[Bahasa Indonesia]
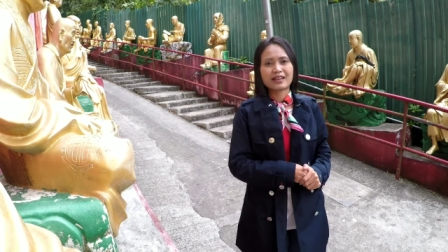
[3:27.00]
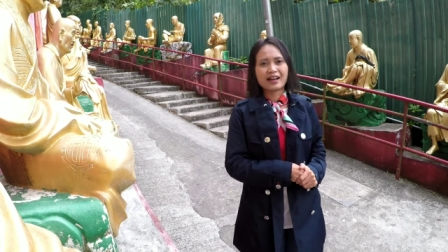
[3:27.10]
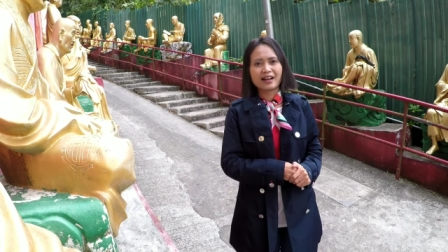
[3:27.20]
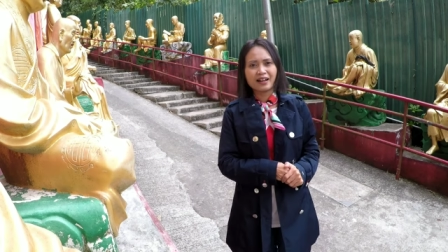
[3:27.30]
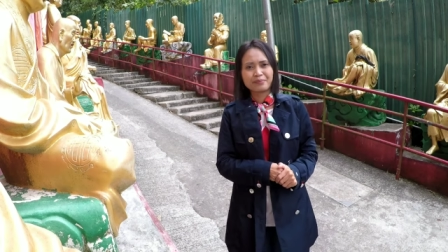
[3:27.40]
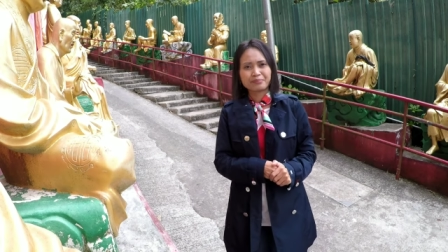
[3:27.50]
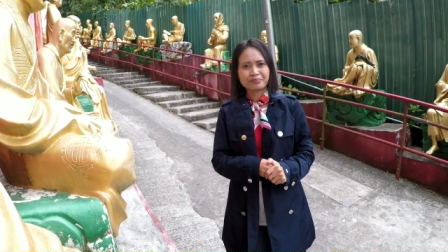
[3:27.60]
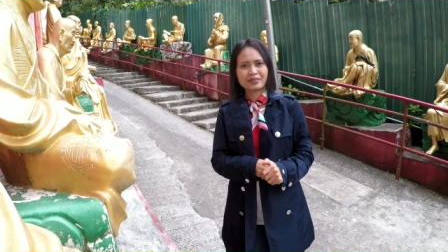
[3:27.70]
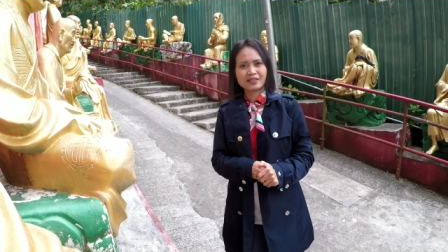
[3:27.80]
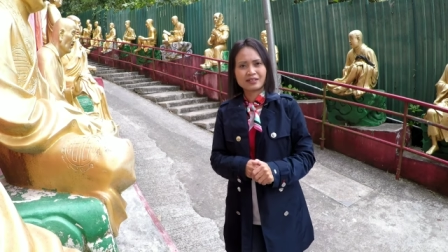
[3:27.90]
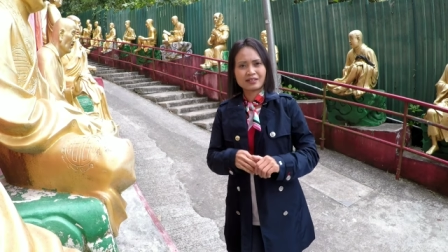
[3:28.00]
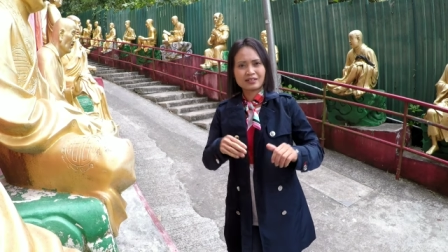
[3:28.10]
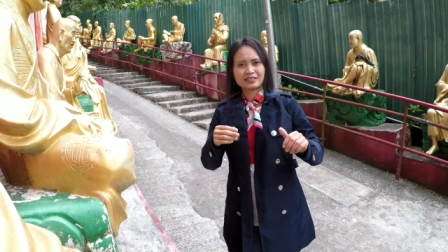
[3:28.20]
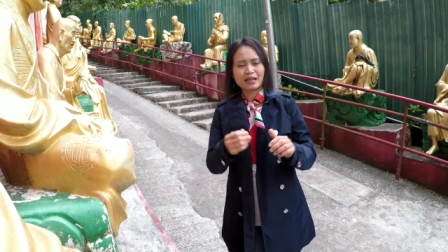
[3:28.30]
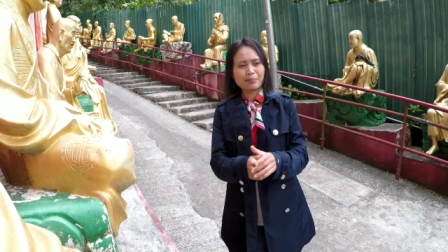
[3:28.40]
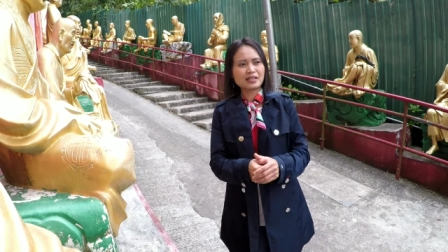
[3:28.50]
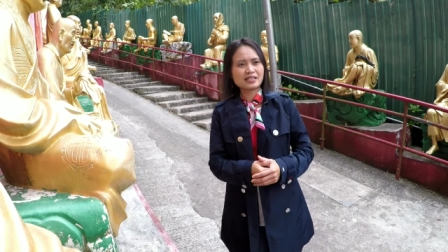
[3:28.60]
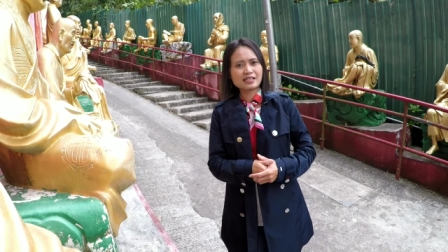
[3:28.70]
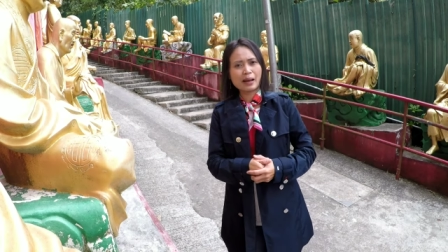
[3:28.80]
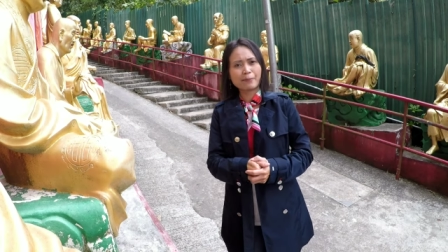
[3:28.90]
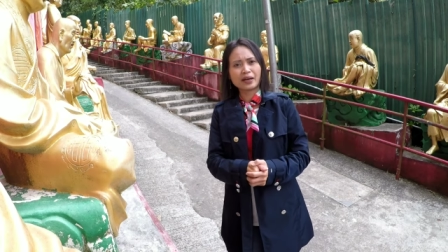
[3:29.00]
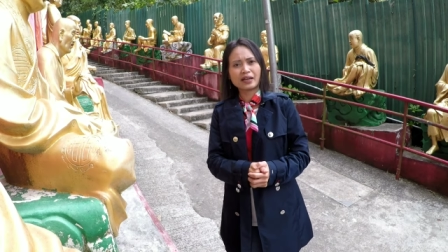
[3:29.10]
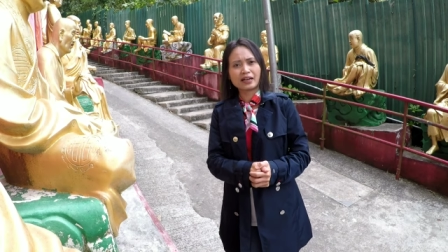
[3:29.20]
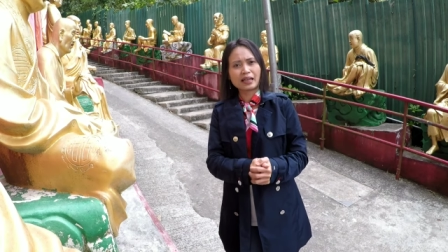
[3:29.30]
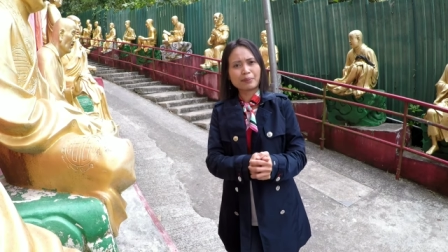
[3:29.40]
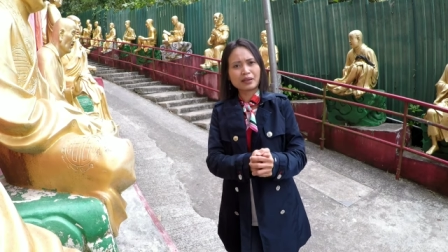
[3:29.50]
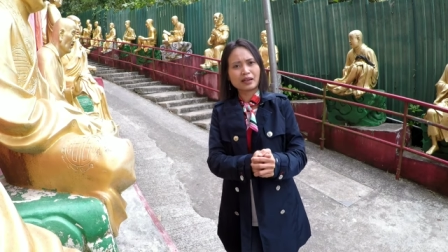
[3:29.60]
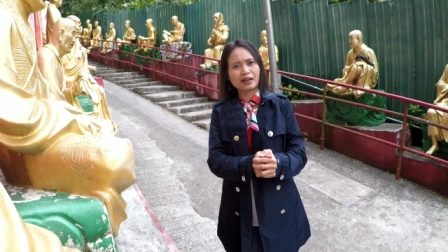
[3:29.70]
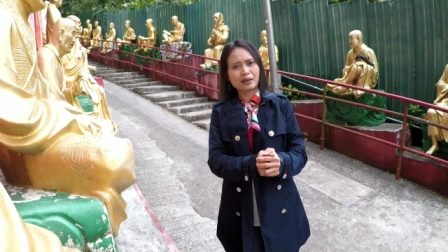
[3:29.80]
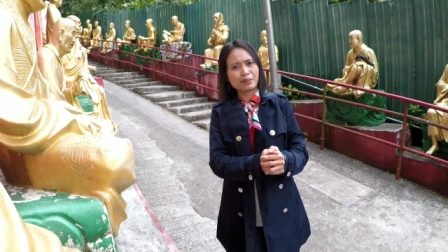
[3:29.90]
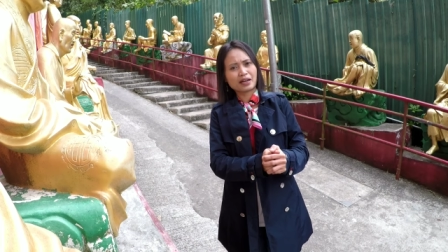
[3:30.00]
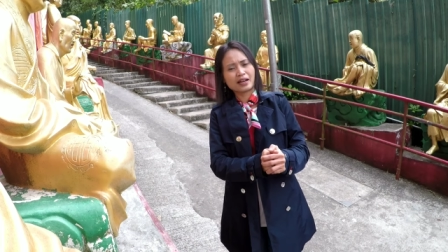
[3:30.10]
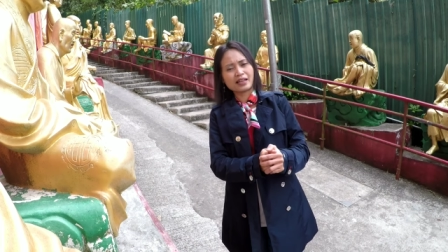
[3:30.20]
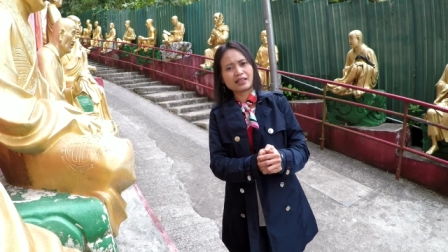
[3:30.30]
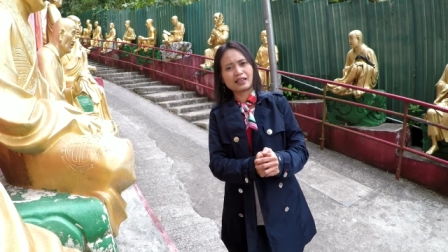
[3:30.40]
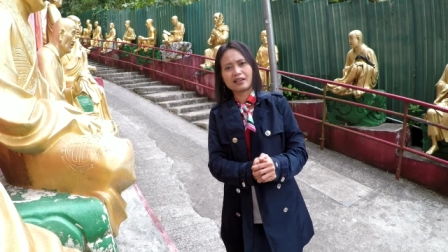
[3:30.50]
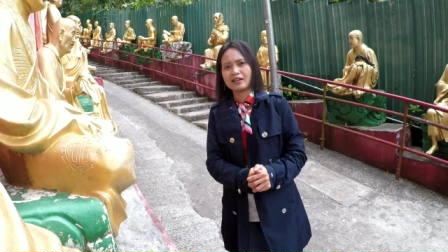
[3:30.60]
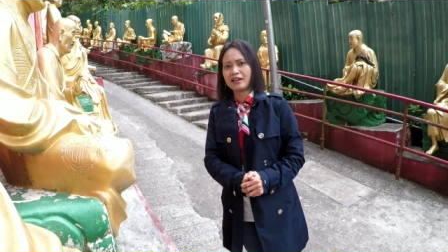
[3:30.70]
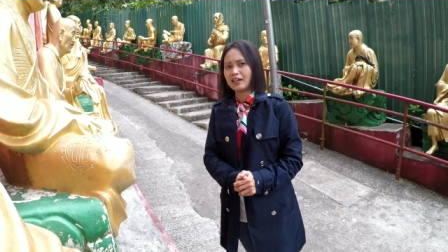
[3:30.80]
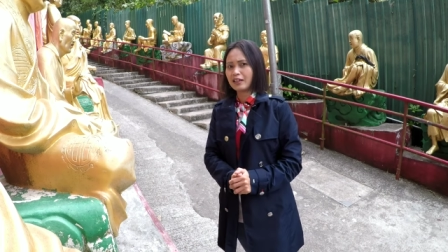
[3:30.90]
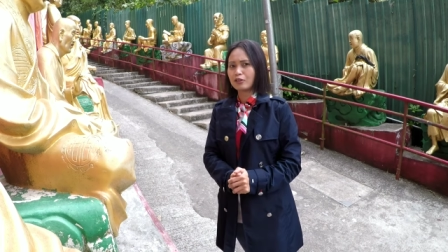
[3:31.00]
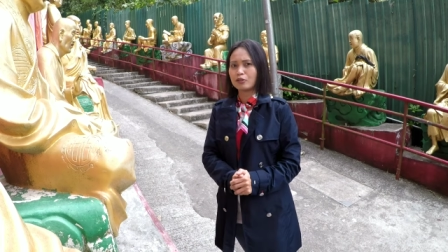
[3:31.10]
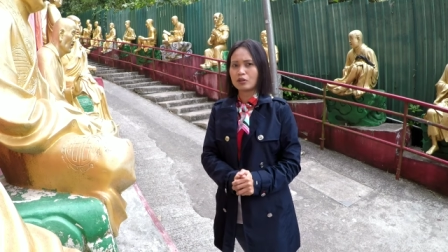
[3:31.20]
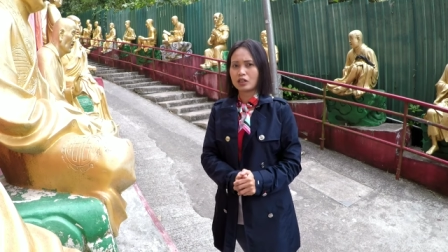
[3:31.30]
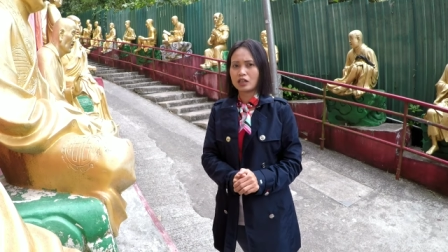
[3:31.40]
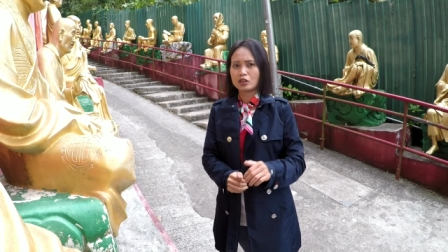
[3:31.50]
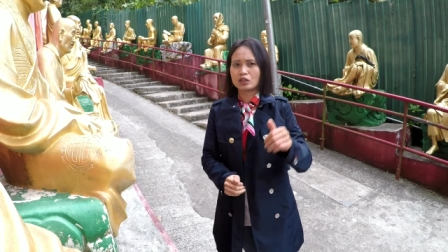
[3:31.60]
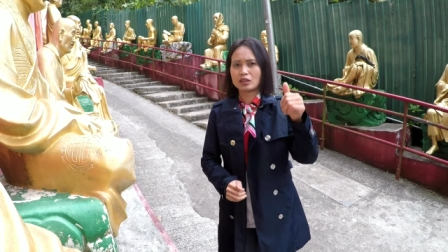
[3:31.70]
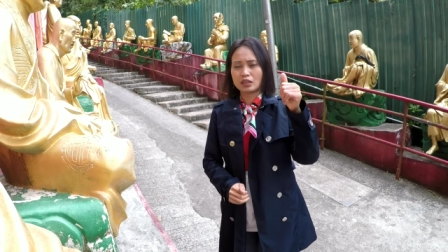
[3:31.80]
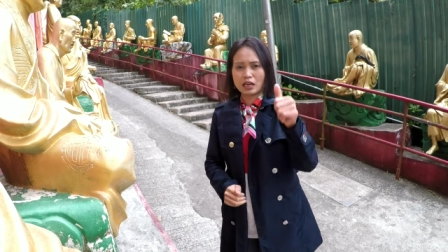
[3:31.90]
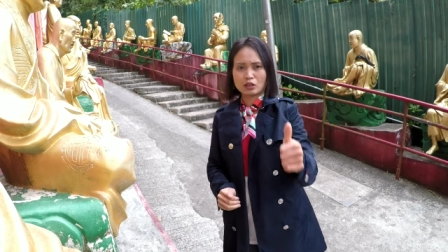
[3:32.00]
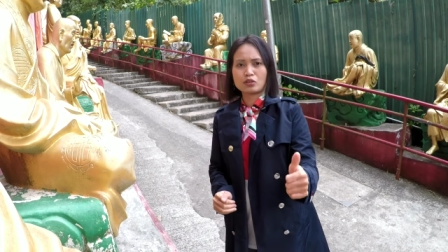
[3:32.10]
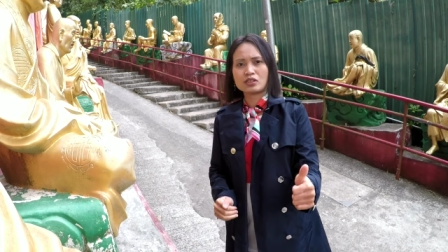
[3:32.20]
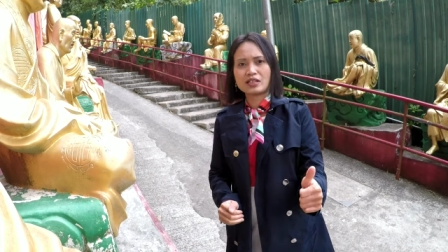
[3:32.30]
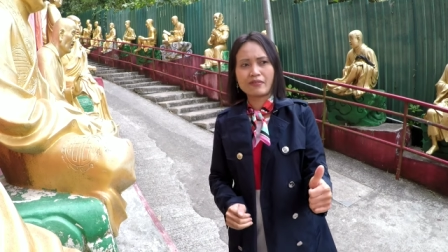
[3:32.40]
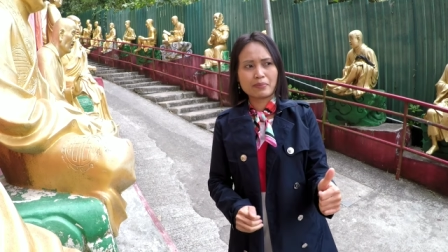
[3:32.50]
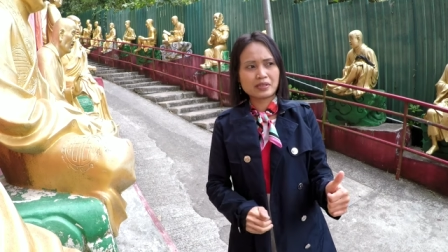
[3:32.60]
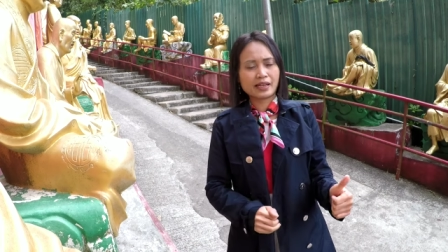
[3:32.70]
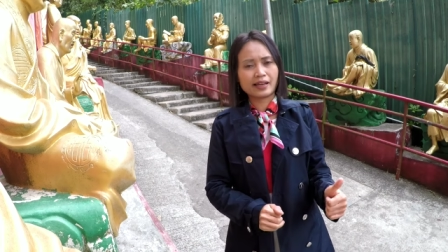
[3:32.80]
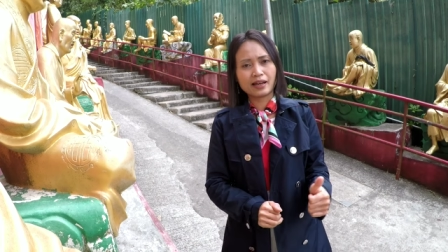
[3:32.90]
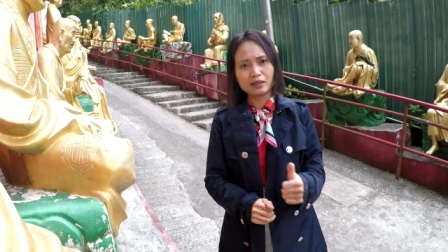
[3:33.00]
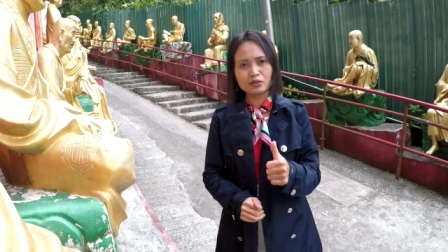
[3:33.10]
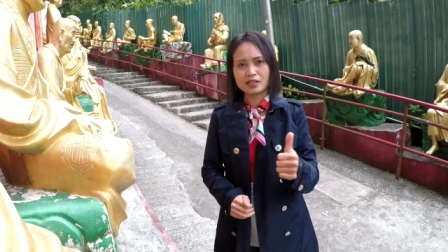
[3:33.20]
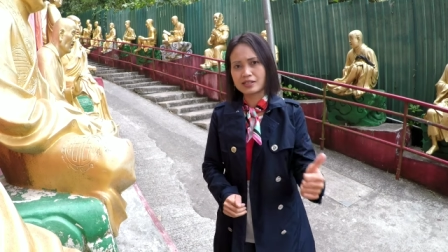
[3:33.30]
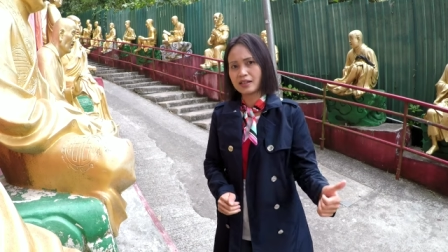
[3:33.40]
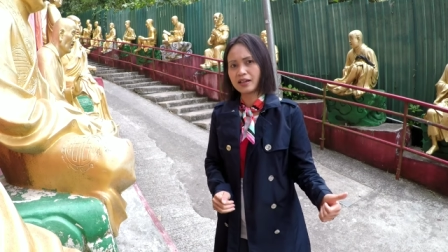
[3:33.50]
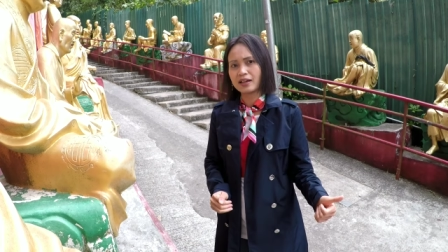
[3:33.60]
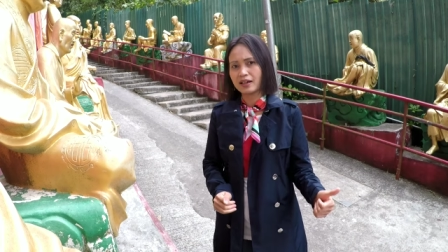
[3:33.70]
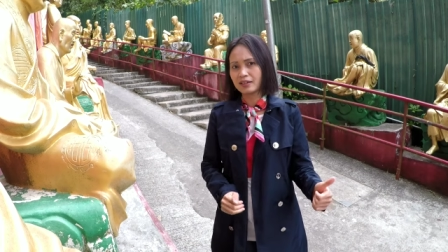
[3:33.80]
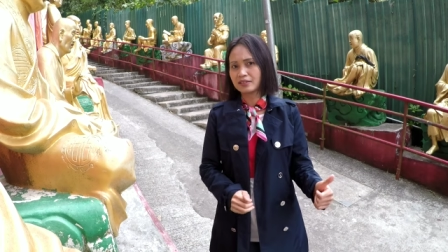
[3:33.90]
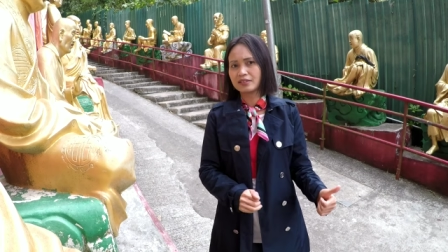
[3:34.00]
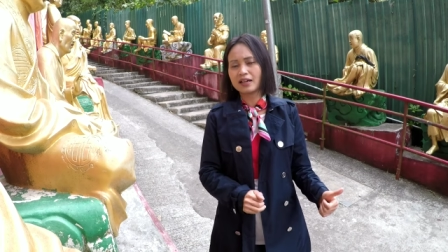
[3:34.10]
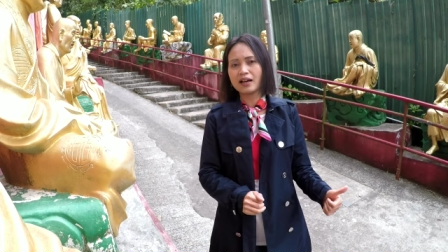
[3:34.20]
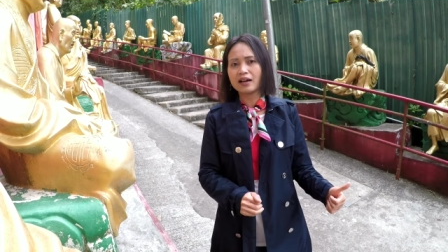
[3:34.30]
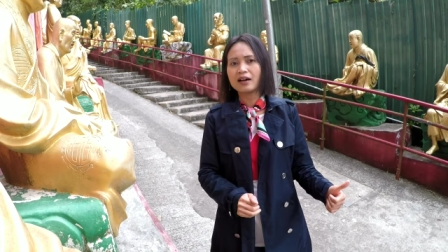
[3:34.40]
ya capek sih capek ya tapi ya gimana lagi itu uh, tanggung jawab saya tugas saya kerja